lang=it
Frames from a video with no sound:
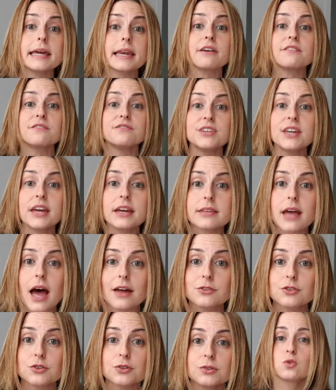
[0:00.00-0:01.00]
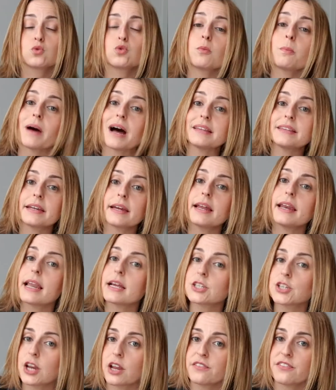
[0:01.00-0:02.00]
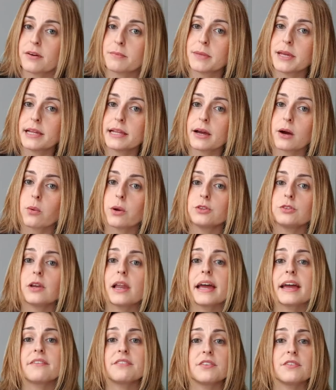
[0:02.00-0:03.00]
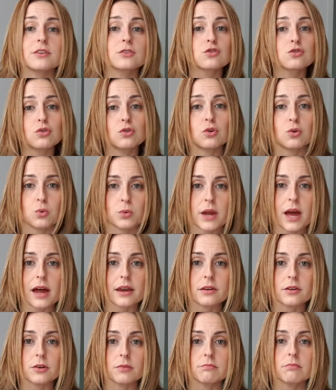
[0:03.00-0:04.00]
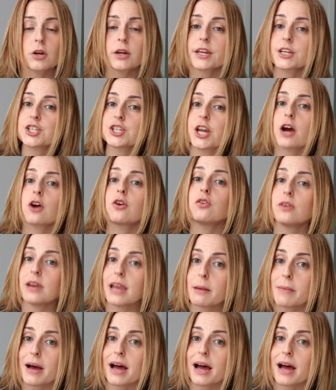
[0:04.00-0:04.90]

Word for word: era vietato. Suo padre lascia la famiglia quando lei aveva solo un anno. Crescerà con la